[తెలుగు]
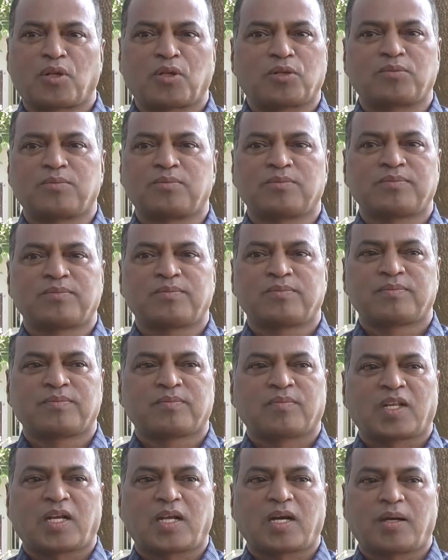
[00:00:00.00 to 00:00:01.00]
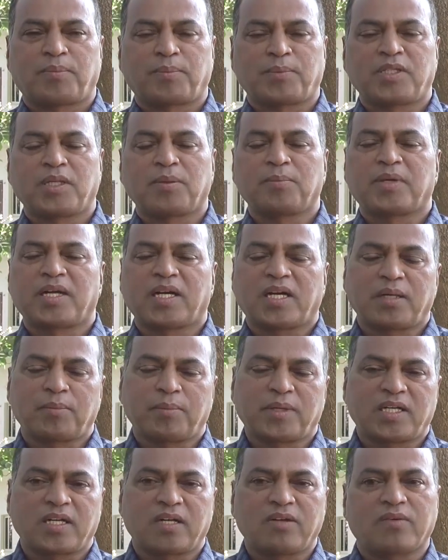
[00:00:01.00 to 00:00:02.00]
ఉండదు కాకపోతే మెన్ అండ్
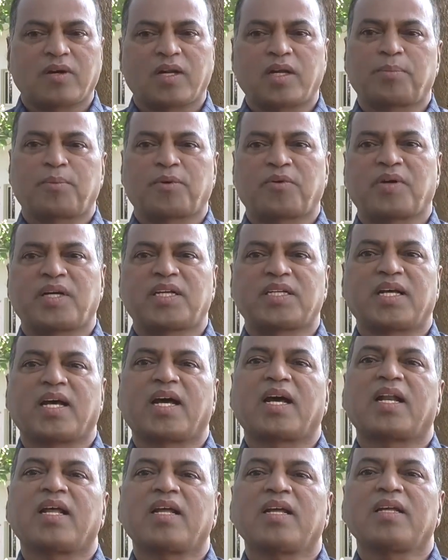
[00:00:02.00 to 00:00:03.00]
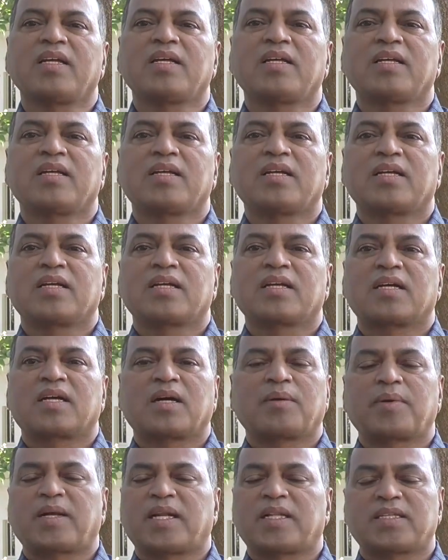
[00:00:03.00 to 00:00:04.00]
మెటీరియల్ వాళ్ళే ప్రొవైడ్ చేయాలి
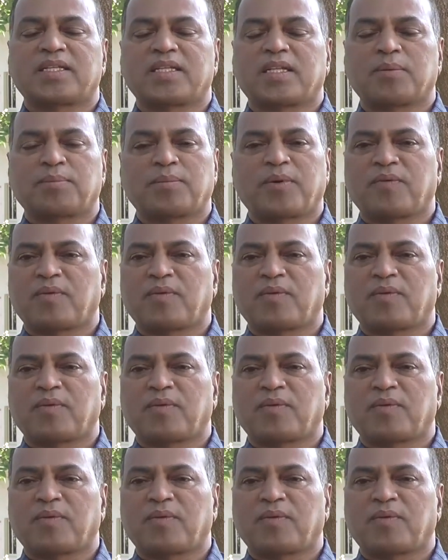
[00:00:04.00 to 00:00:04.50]
కాబట్టి అంతే తప్ప